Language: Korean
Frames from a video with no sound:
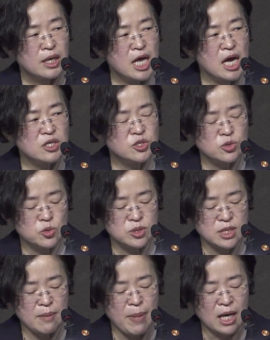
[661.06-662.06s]

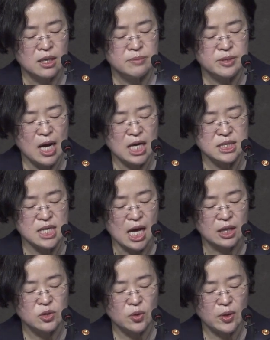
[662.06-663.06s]
계약서조차 발급을 하지
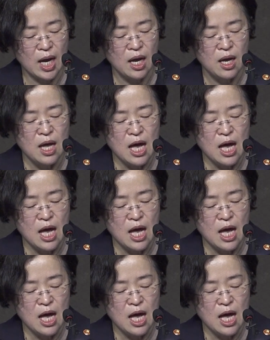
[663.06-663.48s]
않더라.